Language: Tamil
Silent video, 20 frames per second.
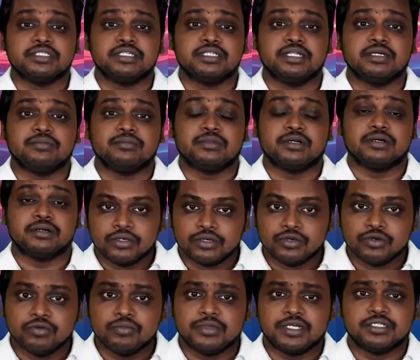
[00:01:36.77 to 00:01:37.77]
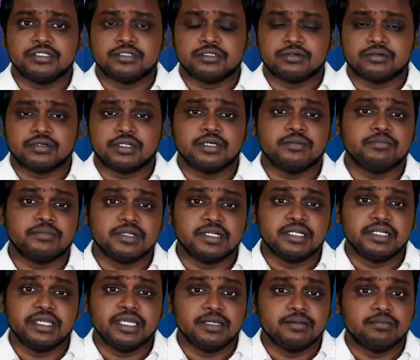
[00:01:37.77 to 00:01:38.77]
வந்து நம்ம ஹியூமன்ஸோட
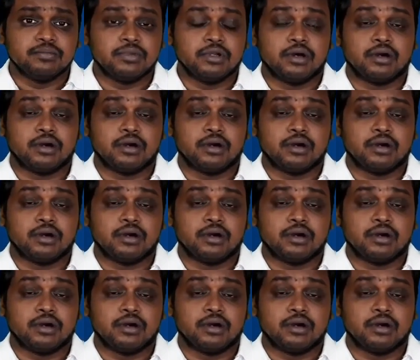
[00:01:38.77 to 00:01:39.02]
பில்டிங்